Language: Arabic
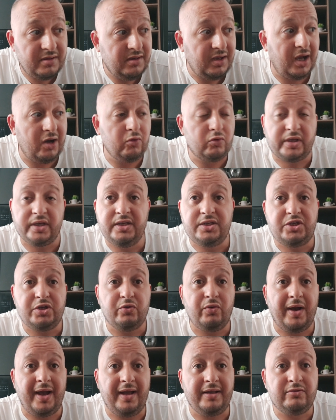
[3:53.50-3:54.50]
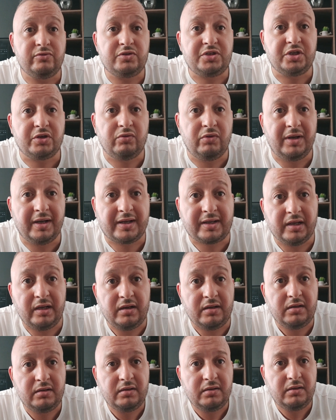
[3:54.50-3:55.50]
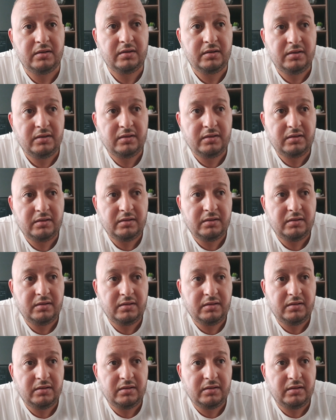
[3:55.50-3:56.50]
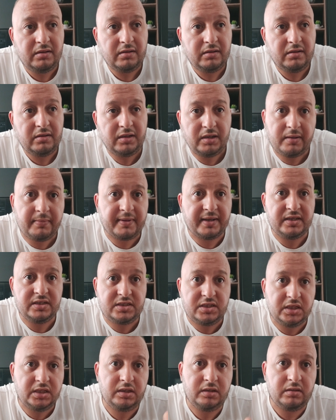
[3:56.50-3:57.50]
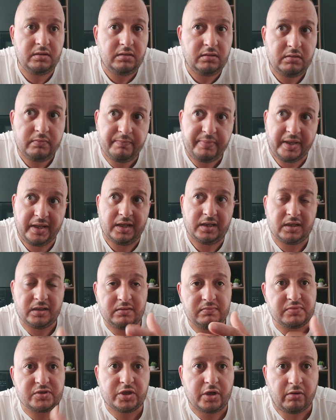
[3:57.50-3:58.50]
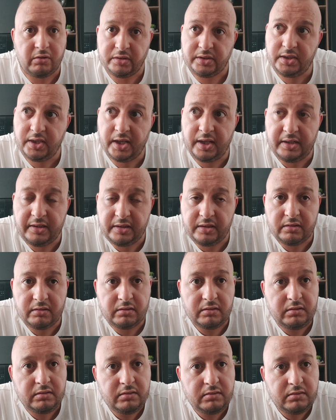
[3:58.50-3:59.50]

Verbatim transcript: او كيجي واحد تيقول لك الا بغيتي نبيع لك هذا المشروع ديالي